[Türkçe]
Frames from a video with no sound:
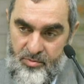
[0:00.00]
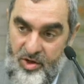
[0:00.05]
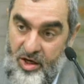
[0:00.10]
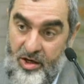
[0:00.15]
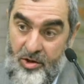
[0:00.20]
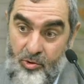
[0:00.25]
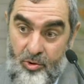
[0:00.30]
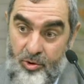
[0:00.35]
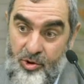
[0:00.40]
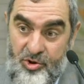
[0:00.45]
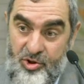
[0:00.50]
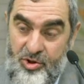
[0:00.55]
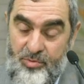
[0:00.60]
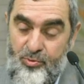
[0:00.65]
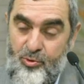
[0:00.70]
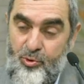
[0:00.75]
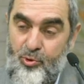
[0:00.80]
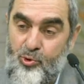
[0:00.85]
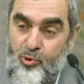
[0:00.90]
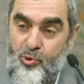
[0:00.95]

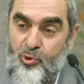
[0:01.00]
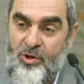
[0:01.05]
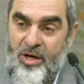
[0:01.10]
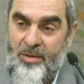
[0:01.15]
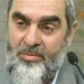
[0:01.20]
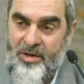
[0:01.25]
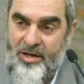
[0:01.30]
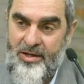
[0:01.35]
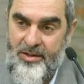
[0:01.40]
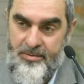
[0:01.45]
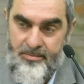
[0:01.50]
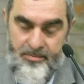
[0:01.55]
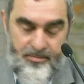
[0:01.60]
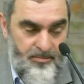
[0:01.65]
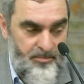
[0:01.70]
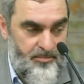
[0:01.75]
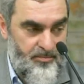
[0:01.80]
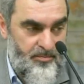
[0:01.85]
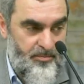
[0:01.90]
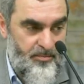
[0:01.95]
Teknoloji bunu sunabilir.
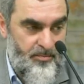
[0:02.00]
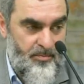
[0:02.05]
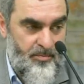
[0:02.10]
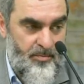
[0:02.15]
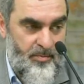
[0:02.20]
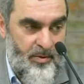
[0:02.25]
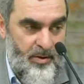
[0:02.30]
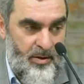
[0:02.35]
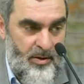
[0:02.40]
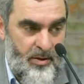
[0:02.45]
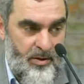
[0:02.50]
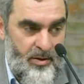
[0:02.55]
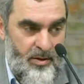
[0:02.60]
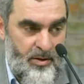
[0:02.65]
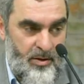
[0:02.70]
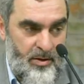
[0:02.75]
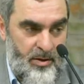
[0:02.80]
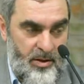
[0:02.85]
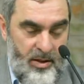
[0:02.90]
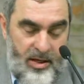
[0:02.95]

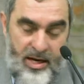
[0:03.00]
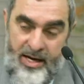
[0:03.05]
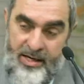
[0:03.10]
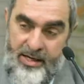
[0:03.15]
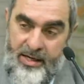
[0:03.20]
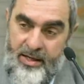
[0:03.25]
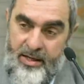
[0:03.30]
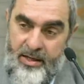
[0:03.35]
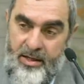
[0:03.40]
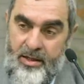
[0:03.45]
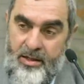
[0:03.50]
Yani